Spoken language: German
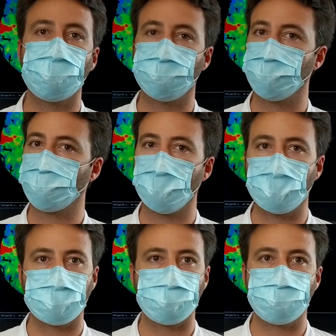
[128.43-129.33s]
wie
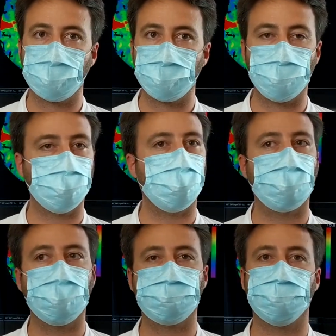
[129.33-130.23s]
Schlaganfall oder auch
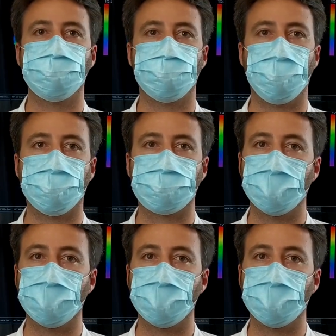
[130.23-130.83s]
Herzinfarkt